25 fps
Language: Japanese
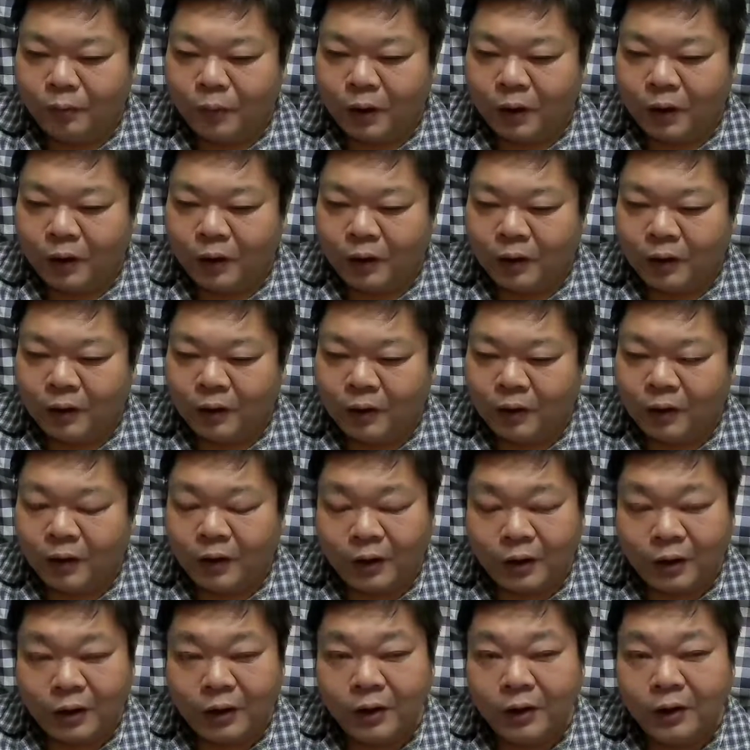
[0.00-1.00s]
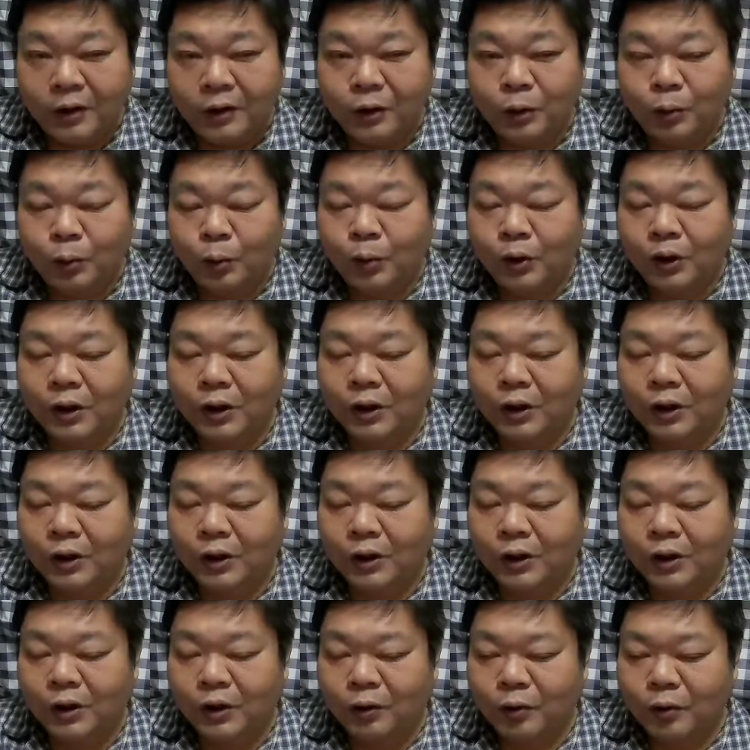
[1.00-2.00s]
うまあね将
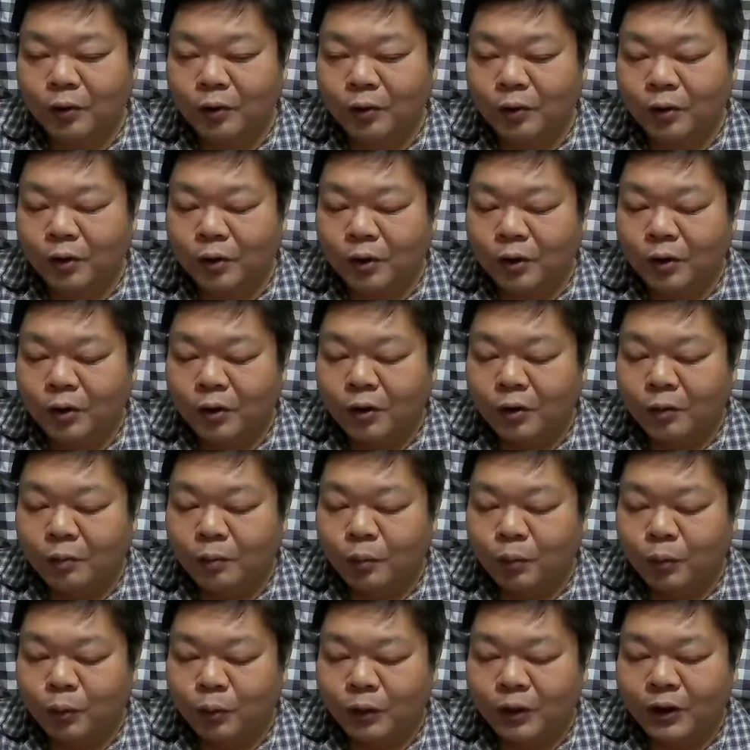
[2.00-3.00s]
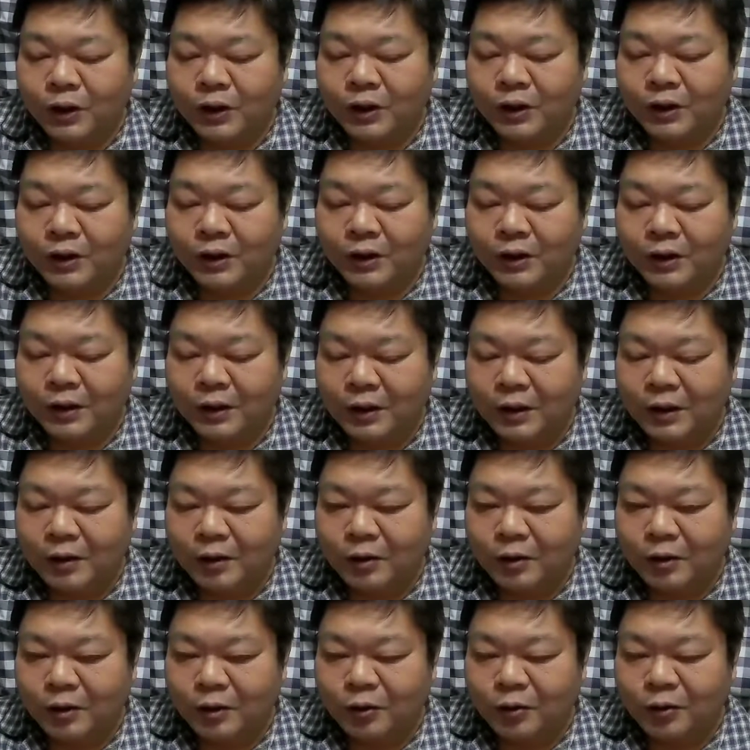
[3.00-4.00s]
棋のプロ棋士
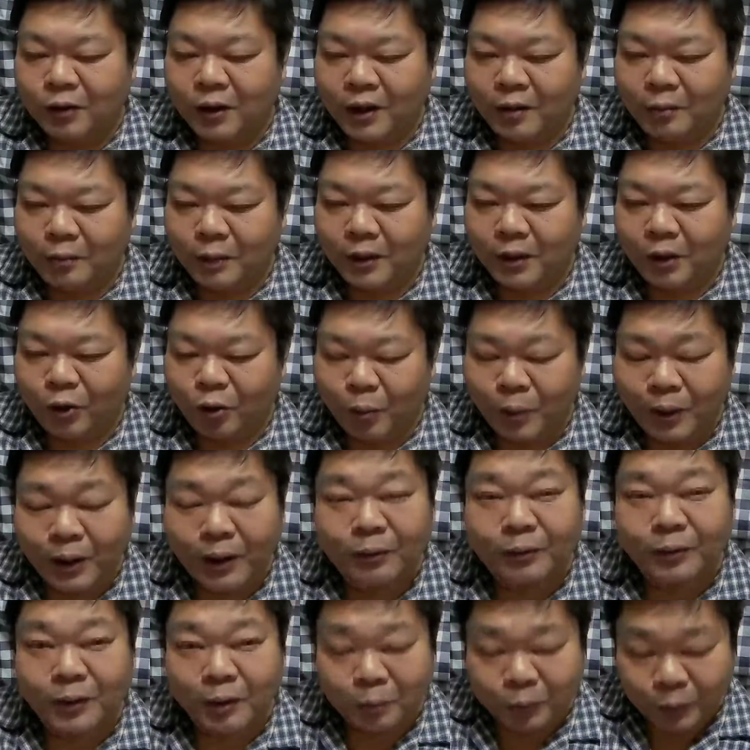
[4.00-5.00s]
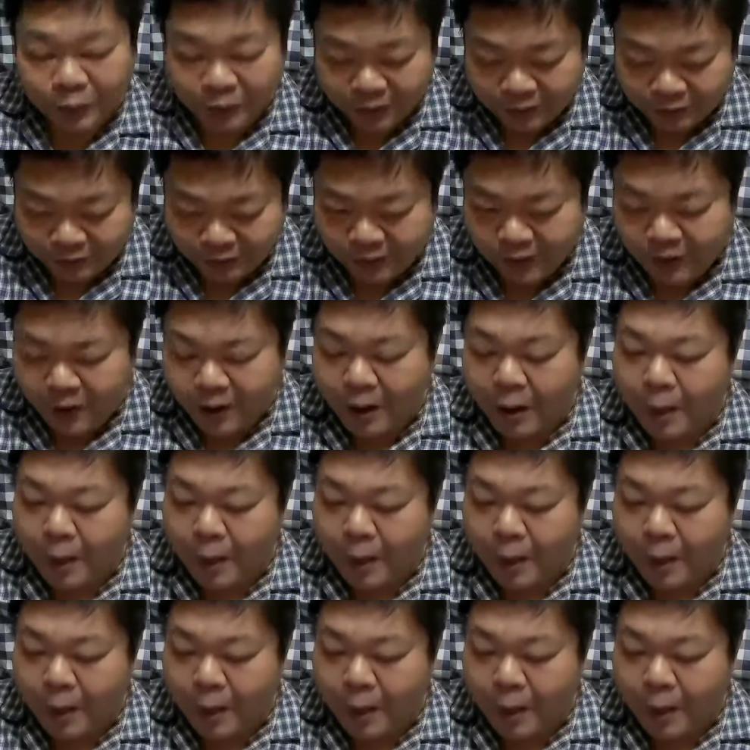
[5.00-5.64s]
ぐらいまで読めなくてもですね